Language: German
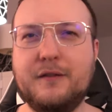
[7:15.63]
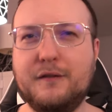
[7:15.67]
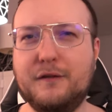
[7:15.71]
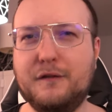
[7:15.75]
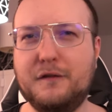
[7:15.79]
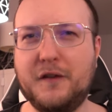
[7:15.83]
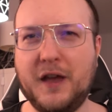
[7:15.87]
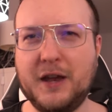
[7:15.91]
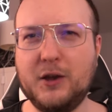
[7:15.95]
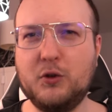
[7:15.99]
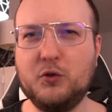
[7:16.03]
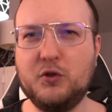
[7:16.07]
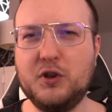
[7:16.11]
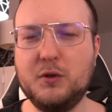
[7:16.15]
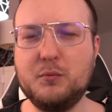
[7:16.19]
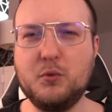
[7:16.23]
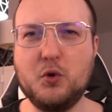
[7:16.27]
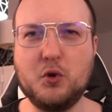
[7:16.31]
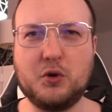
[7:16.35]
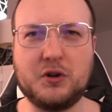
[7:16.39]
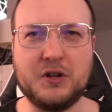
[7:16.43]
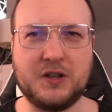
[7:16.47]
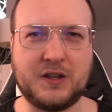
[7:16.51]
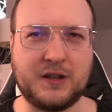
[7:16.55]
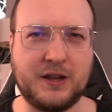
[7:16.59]
Wenn du die
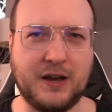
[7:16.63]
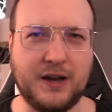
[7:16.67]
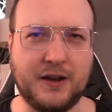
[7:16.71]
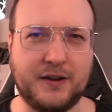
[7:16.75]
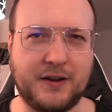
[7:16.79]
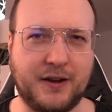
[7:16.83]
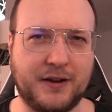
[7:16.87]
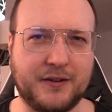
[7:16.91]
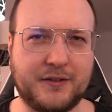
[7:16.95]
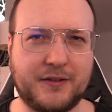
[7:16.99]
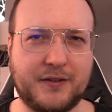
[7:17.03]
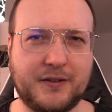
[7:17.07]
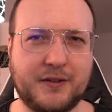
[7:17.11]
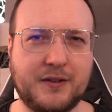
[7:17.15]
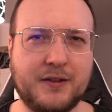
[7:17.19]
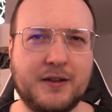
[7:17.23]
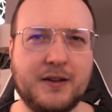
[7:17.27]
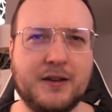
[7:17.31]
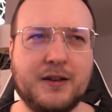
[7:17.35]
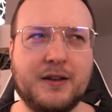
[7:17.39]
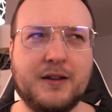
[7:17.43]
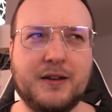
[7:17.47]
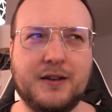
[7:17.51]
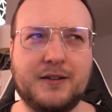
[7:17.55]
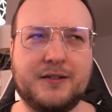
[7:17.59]
Möglichkeit hast,
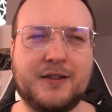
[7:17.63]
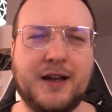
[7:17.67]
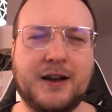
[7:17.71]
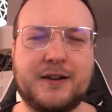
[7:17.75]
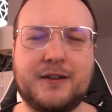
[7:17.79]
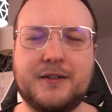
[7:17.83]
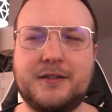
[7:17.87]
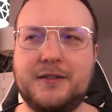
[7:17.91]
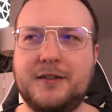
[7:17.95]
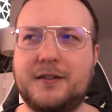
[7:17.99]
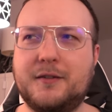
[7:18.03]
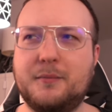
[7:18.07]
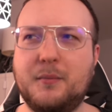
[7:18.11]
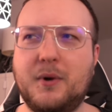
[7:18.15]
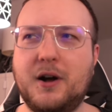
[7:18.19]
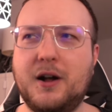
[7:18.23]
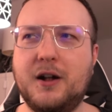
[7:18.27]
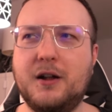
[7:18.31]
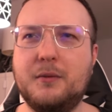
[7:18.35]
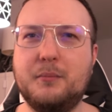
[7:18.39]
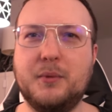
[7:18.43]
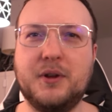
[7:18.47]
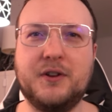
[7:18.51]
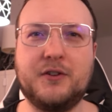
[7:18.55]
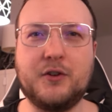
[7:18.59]
ich sage es jetzt
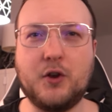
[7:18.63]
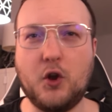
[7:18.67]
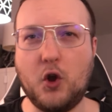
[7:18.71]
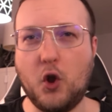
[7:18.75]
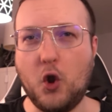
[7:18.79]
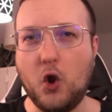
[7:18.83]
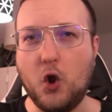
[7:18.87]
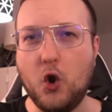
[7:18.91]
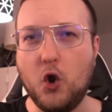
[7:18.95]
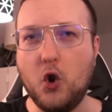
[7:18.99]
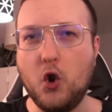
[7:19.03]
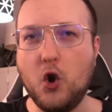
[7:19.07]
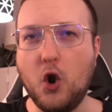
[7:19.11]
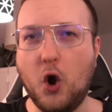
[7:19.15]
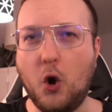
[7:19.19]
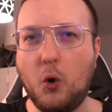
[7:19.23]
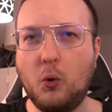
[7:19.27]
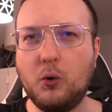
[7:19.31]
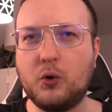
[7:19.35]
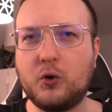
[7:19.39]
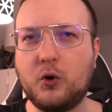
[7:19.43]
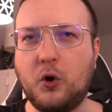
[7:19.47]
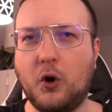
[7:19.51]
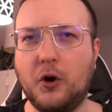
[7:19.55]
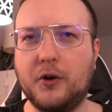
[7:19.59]
mal mit
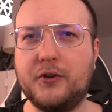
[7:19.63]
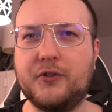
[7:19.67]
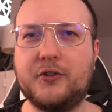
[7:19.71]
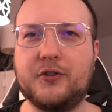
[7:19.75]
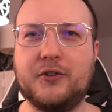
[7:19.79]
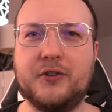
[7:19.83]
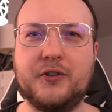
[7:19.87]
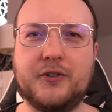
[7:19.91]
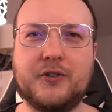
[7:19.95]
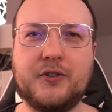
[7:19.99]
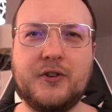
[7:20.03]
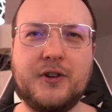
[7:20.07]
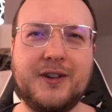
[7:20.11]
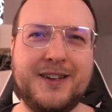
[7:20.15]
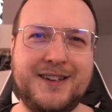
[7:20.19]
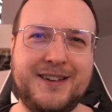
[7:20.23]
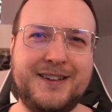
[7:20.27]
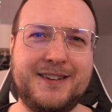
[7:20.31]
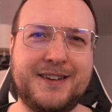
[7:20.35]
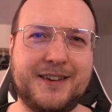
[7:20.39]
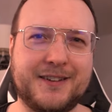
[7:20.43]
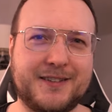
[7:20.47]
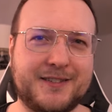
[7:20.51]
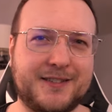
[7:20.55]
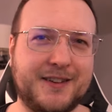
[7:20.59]
Low-Content,
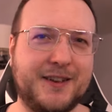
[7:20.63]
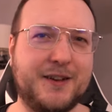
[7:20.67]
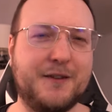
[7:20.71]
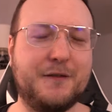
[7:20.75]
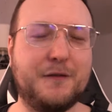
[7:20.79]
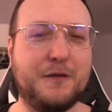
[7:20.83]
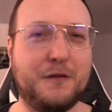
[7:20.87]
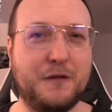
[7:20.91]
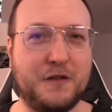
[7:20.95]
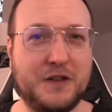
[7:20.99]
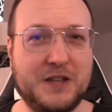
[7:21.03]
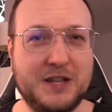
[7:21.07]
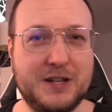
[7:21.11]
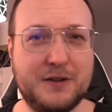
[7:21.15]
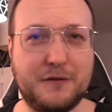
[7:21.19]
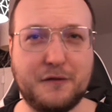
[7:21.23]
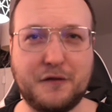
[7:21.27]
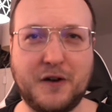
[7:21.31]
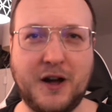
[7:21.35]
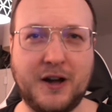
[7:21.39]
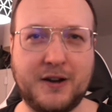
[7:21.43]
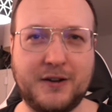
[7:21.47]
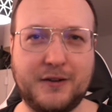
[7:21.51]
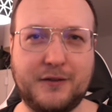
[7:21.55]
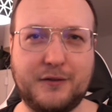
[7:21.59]
das
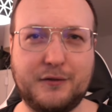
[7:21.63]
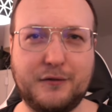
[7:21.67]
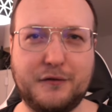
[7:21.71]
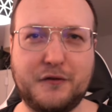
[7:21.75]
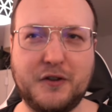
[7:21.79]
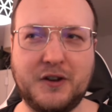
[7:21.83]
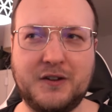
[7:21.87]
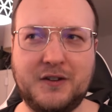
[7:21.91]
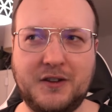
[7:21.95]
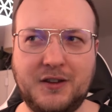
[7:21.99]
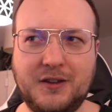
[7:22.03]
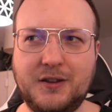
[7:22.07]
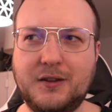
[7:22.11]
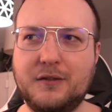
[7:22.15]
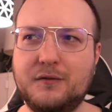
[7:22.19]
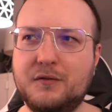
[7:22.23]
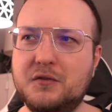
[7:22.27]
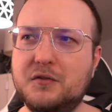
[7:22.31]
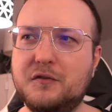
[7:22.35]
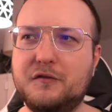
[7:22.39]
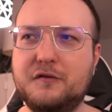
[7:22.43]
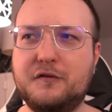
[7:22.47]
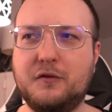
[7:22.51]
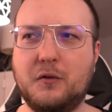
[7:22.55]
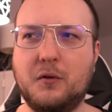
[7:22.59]
Vielfache zu verdienen
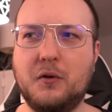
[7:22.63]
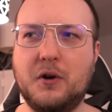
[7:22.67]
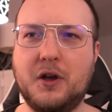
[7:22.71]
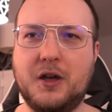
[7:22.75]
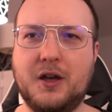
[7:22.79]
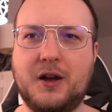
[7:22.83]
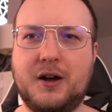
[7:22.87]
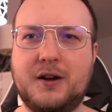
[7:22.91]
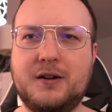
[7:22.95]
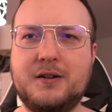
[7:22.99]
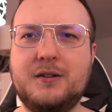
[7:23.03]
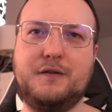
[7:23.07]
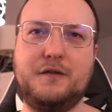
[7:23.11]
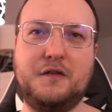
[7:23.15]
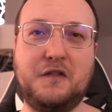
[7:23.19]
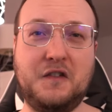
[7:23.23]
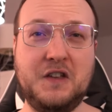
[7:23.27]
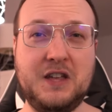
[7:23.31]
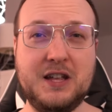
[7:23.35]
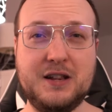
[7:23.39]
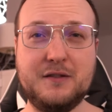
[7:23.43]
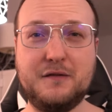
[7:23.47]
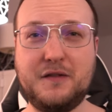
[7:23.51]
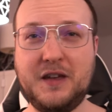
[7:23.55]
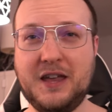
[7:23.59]
wie vorher,
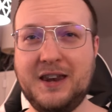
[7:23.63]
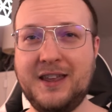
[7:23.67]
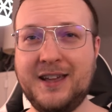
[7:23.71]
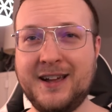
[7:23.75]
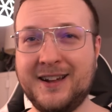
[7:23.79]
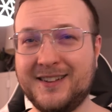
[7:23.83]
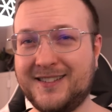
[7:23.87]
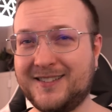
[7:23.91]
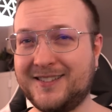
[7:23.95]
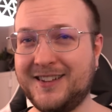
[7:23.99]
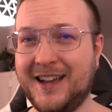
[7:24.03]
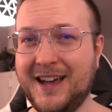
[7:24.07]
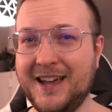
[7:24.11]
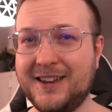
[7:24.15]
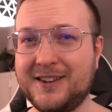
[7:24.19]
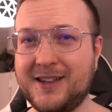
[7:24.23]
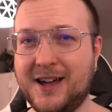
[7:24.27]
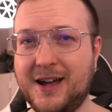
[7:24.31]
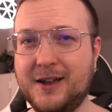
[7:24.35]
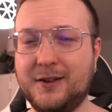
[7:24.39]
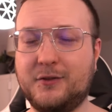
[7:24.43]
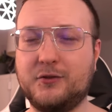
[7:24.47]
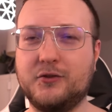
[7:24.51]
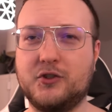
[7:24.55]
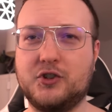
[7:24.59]
viel weniger Zeit
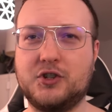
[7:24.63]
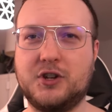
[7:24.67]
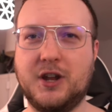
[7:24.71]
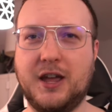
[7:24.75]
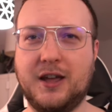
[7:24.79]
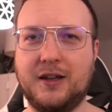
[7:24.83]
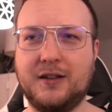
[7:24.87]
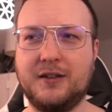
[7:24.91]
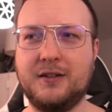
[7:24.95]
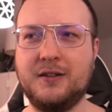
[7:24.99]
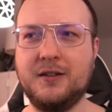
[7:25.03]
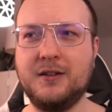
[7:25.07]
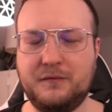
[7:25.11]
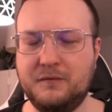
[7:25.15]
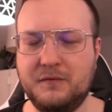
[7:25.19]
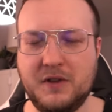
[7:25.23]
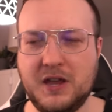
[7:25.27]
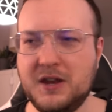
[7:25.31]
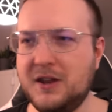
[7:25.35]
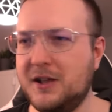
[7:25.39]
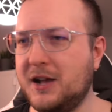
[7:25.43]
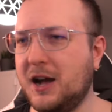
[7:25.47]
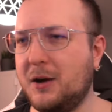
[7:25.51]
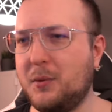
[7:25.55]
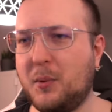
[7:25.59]
reinzustecken,
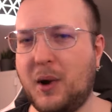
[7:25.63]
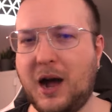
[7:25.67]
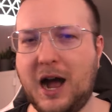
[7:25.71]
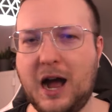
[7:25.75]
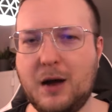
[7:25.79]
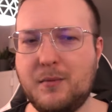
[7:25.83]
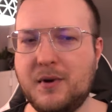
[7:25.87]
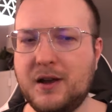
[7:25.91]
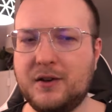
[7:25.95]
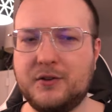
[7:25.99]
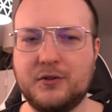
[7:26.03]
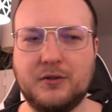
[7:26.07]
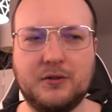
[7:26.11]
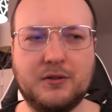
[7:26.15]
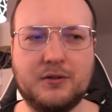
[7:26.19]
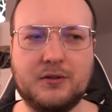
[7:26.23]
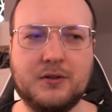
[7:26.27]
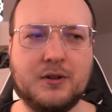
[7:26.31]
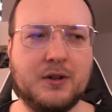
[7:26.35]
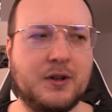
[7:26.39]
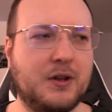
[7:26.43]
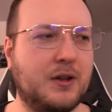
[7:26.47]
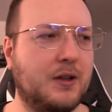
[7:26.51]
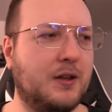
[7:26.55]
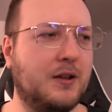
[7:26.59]
weniger
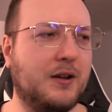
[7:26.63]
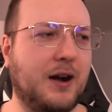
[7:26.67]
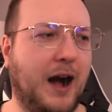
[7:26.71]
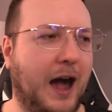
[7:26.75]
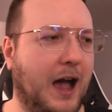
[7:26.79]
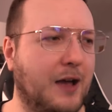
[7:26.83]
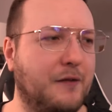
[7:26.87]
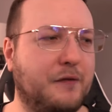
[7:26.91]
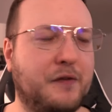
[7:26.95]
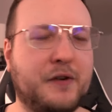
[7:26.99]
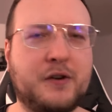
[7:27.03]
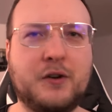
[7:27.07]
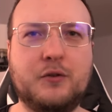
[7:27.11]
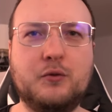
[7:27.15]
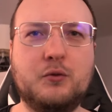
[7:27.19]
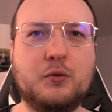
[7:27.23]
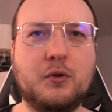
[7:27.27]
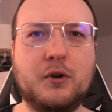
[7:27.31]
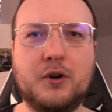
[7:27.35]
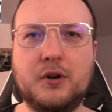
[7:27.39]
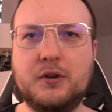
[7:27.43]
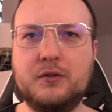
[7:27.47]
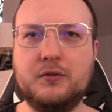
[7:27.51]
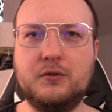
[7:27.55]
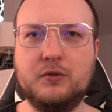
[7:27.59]
Bearbeitung, einfach
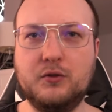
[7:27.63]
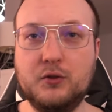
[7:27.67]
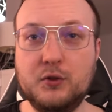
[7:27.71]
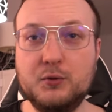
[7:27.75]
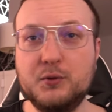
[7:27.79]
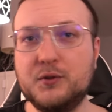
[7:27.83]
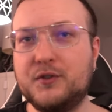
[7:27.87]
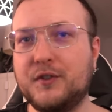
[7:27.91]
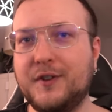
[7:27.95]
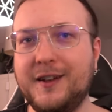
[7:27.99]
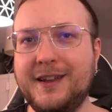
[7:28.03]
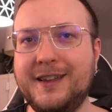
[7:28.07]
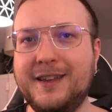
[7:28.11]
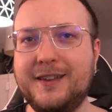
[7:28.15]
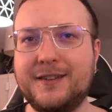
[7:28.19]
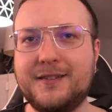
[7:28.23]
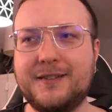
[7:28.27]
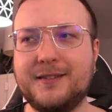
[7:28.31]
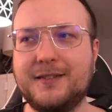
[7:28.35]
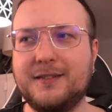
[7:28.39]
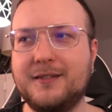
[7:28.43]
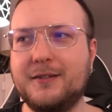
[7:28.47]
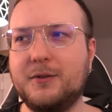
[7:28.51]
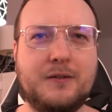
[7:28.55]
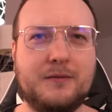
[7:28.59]
nur News
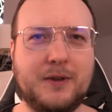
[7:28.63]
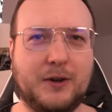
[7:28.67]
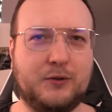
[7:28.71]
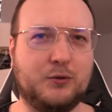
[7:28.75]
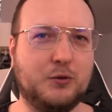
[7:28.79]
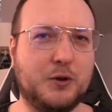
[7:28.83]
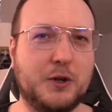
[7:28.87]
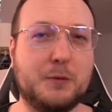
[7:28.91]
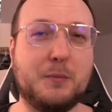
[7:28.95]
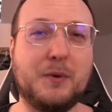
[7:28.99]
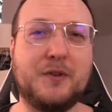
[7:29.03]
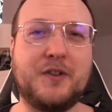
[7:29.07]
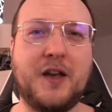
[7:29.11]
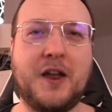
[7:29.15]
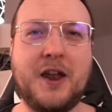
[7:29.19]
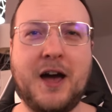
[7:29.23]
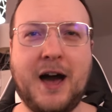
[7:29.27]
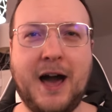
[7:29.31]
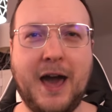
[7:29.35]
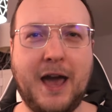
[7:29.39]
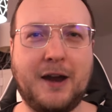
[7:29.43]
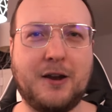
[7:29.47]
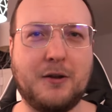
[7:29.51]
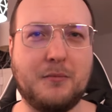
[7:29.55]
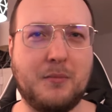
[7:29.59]
lesen, natürlich mit seiner
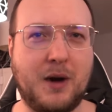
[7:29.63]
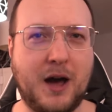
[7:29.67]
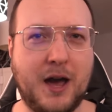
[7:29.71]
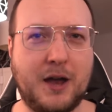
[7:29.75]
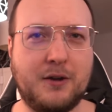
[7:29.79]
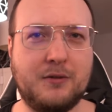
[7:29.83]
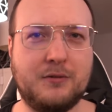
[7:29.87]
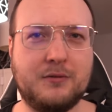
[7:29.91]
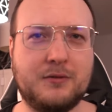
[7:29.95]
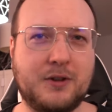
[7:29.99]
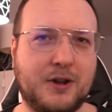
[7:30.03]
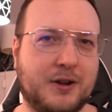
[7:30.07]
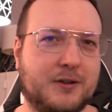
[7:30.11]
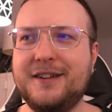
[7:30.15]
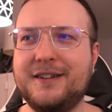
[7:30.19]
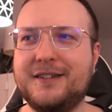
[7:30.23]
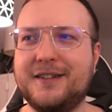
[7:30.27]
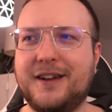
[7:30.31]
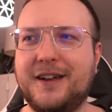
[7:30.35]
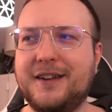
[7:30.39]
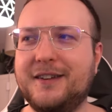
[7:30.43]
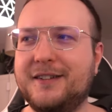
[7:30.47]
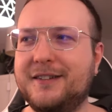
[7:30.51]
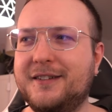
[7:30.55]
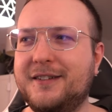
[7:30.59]
eigenen Meinung, ja,
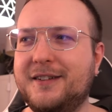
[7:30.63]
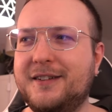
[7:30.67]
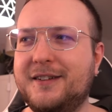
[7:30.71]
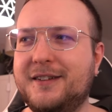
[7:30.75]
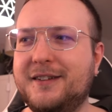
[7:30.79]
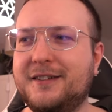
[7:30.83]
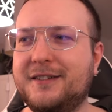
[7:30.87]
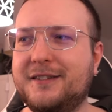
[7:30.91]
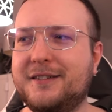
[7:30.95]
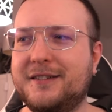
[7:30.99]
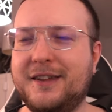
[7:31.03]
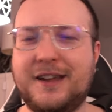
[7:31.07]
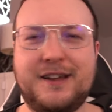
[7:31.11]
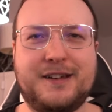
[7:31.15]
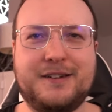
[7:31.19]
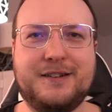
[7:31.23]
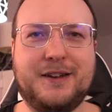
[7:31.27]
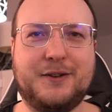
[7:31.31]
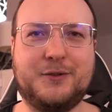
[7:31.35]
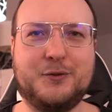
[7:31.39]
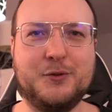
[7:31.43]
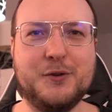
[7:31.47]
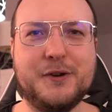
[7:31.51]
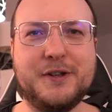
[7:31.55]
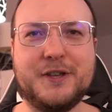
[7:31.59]
dann ja,
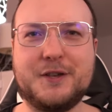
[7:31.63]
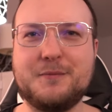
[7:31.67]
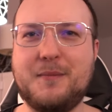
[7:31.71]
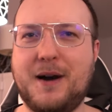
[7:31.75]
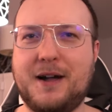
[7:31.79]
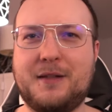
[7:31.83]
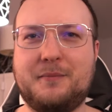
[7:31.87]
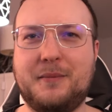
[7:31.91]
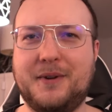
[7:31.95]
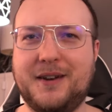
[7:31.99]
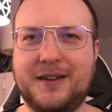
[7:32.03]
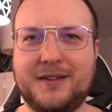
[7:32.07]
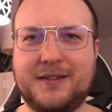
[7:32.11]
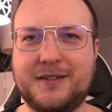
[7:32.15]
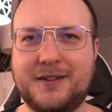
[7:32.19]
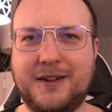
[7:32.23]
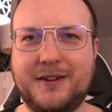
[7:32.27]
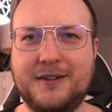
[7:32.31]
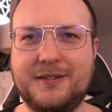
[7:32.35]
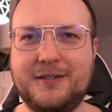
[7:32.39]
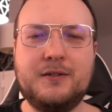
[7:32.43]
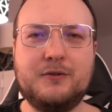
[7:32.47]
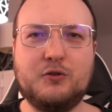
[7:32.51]
natürlich macht man das dann.